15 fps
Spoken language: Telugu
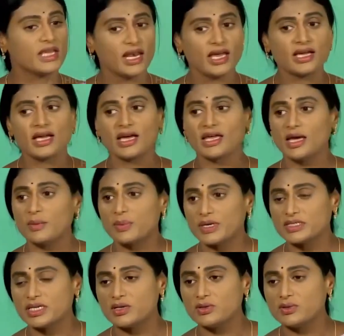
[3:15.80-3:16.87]
తెలంగాణ తెలంగాణ
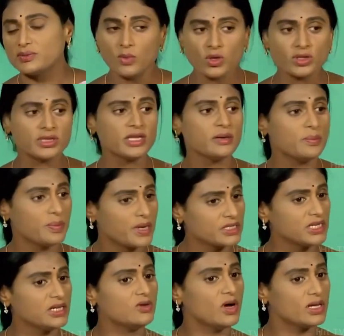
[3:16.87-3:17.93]
ప్రజలు మొత్తం
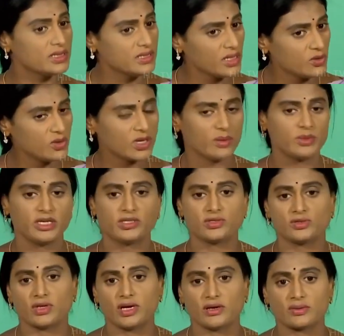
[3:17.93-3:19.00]
ప్రజలు అందరూ
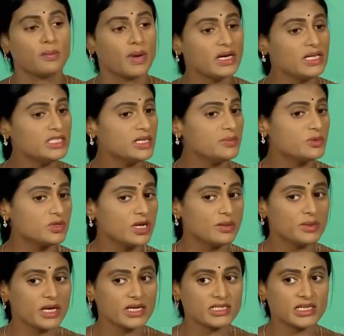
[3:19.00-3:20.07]
గమనిస్తున్నారు మళ్ళీ చెప్తున్నాం
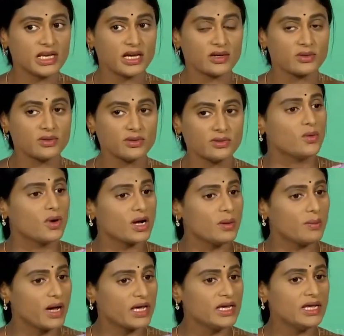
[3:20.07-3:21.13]
కేసీఆర్ కు ఒక
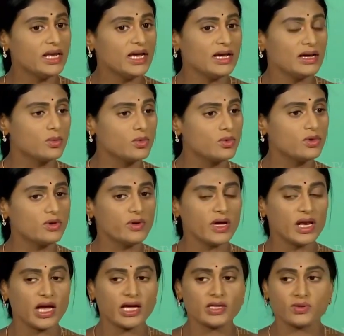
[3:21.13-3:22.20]
మహిళ మూడు వేల
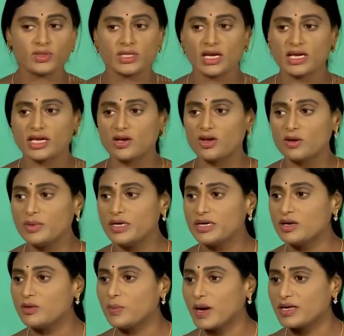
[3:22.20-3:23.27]
ఐదు వందల
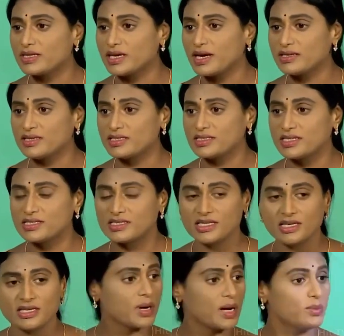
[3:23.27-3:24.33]
కిలోమీటర్లు పాదయాత్ర చేసి
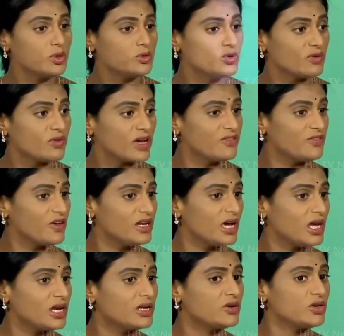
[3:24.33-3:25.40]
ప్రభుత్వ
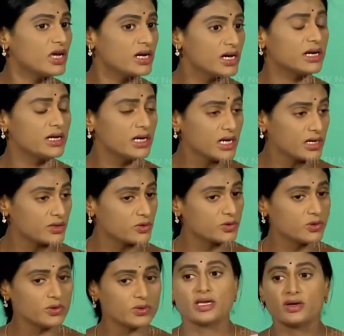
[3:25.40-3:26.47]
వైఫల్యాలను ఎండగడుతూ
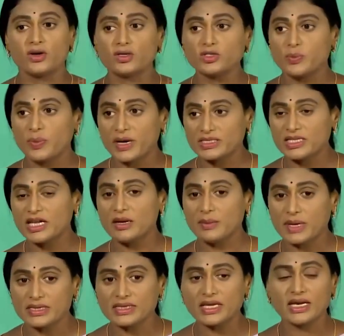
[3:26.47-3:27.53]
ఈరోజు ప్రజల
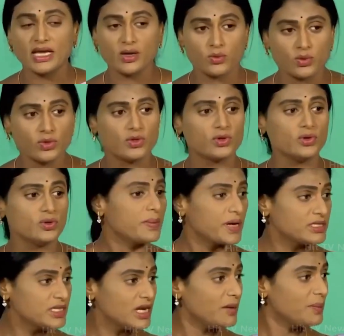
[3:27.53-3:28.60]
మధ్యనే ఉంటూ
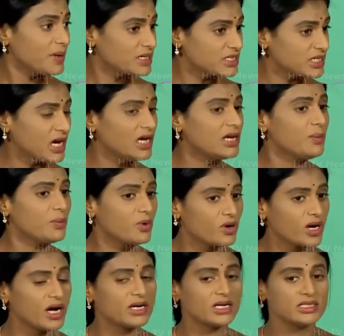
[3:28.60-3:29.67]
ప్రజల పక్షాన
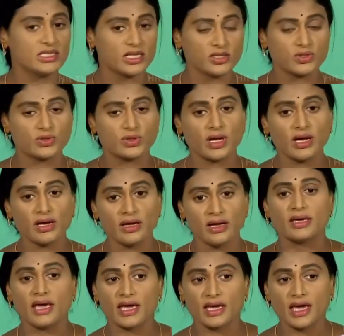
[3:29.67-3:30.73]
పోరాటం చేస్తున్న
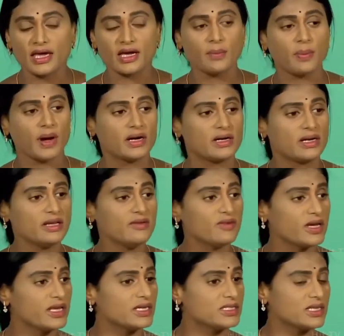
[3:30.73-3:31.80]
ఏకైక పార్టీ
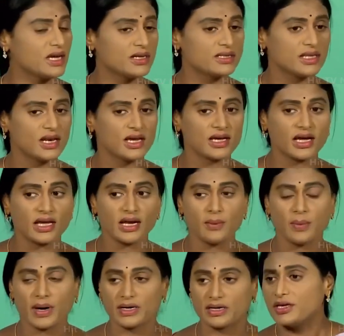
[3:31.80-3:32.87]
వైఎస్ఆర్ తెలంగాణ
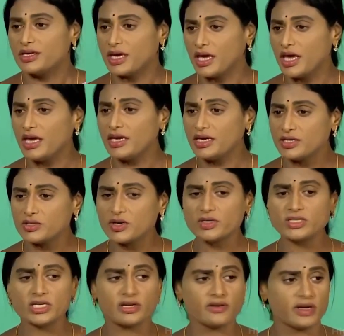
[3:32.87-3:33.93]
పార్టీ ఏ
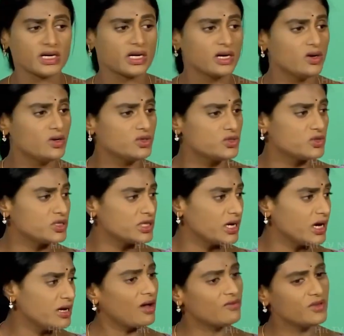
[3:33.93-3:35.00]
నియోజకవర్గంలో చూసినా
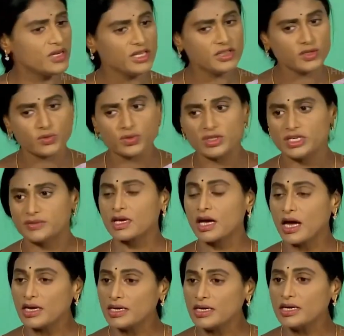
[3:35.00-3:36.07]
అవినీతి ఉంది
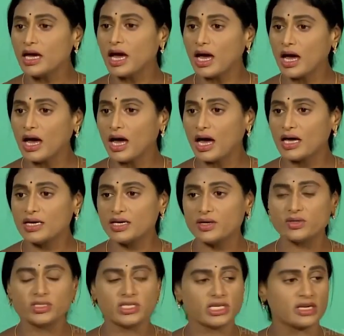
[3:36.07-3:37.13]
కానీ ఆ ఆ
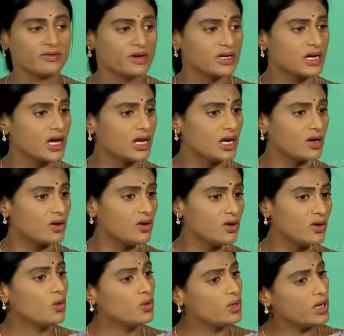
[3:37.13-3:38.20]
నియోజకవర్గాలలో
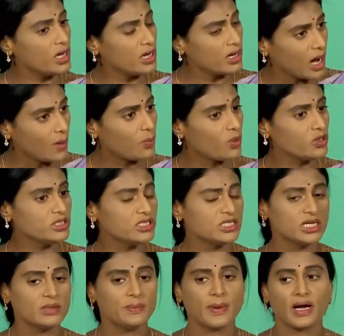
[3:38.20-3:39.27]
ఉన్న
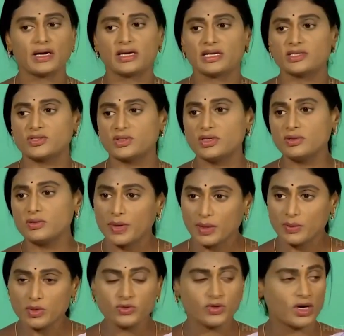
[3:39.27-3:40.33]
అపోజిషన్ పార్టీస్ ను
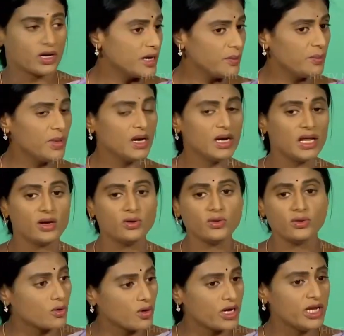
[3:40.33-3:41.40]
ప్రభుత్వ ఎమ్మెల్యేలు
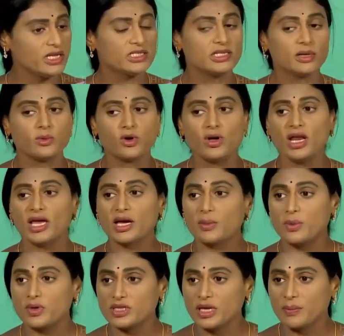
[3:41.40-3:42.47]
కొనేయడమో
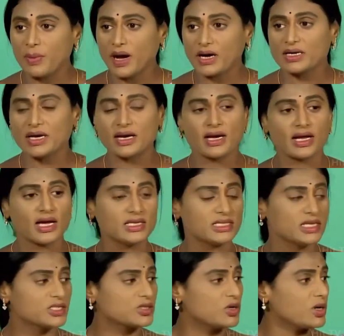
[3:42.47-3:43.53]
లేకపోతే పార్ట్నర్లుగా
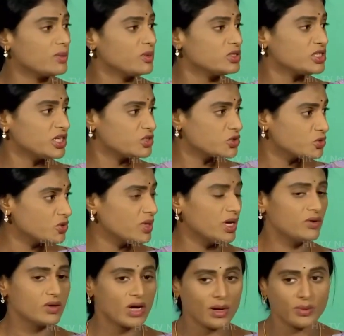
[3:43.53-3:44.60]
చేసుకోవడమో చేసుకున్నారు
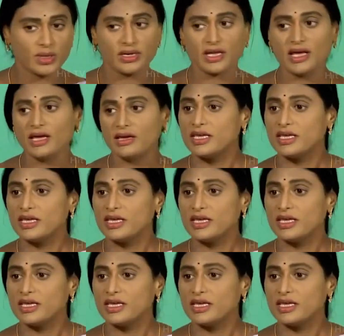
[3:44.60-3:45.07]
కాబట్టే